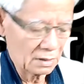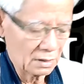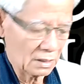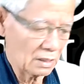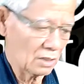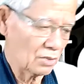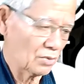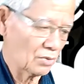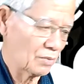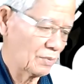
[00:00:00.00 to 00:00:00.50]

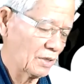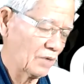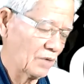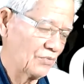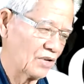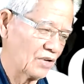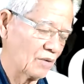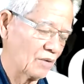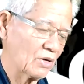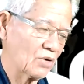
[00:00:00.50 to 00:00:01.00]
อ้าวเพิ่ม
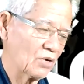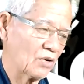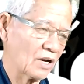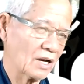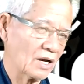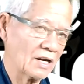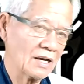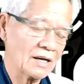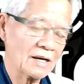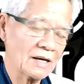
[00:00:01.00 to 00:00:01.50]
เสียงมาหน่อย
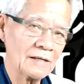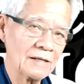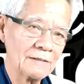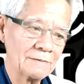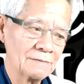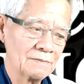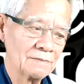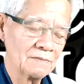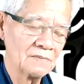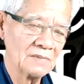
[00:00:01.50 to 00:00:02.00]
ก็แล้วกัน
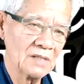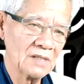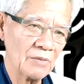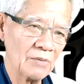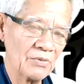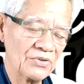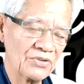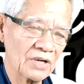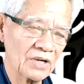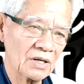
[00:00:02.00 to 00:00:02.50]
ให้
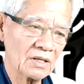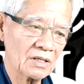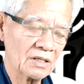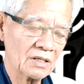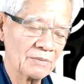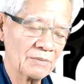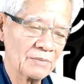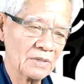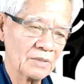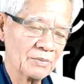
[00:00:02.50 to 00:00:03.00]
มันชัดเพิ่
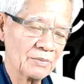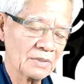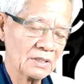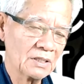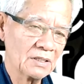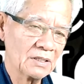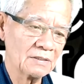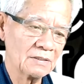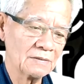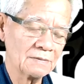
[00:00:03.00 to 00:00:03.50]
มเพิ่ม
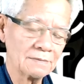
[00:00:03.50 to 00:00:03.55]
ขึ้น